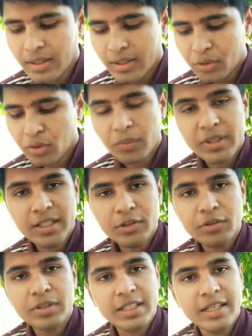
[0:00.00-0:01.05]
তো কবি কিন্তু
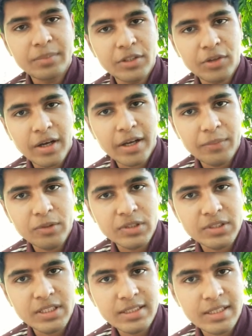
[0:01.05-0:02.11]
নিজেই মৃত আগে
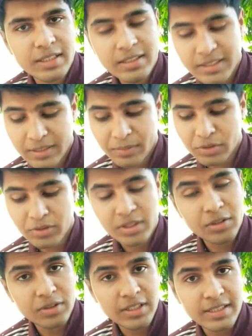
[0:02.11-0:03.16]
বলছি যে নিজেই মৃত
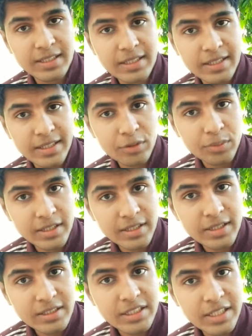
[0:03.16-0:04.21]
কিন্তু নিজেই এই কবিতাটা
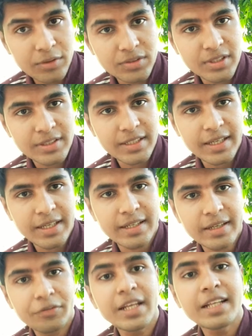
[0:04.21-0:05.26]
শেয়ার করছেন যে এটা
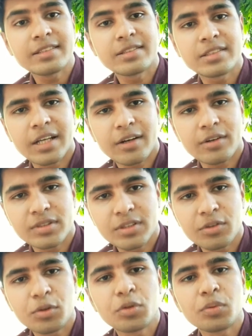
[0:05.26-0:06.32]
ফিলিংস শেয়ার করছেন
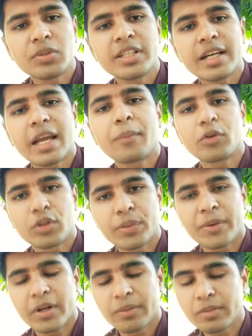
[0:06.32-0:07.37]
অনুভূতিটা কেমন হতে
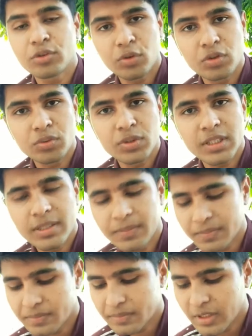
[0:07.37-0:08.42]
পারে মৃত্যুর অনুভূতি
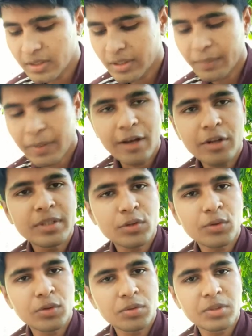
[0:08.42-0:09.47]
তো ভালো
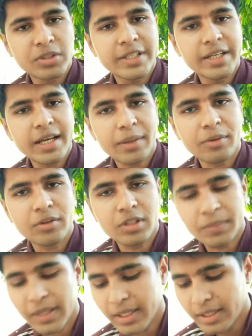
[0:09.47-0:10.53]
মৃত্যুর অনুভূতিটা কেমন হতে
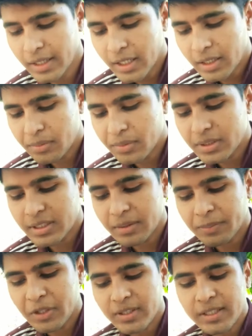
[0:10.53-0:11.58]
পারে বলছে
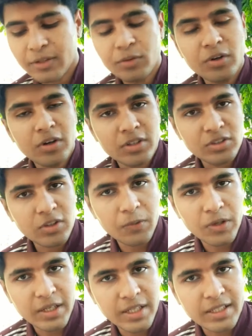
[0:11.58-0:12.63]
বিকজ আই কুড নট স্টপ
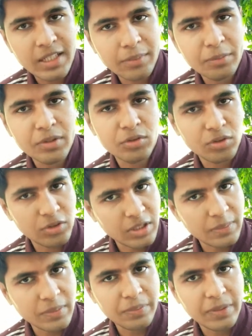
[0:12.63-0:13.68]
ফর ডেথ আমি মৃত্যুর জন্য
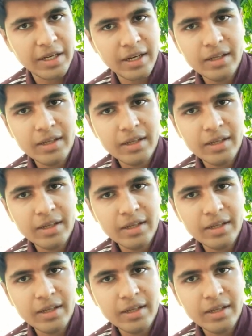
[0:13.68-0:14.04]
থামতে পারি না